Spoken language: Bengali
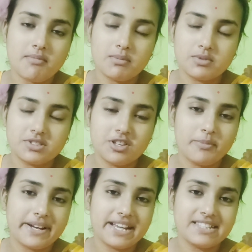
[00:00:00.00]
আমি বুঝতেও
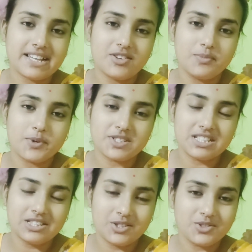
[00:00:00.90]
পারিনি যাই হোক
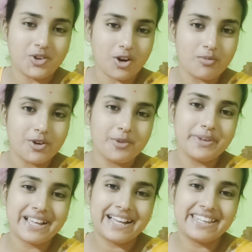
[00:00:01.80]
প্রতিদিন তো গরম
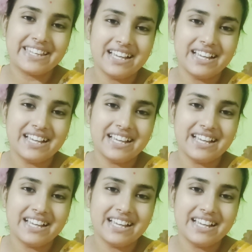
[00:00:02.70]
গরমই খাই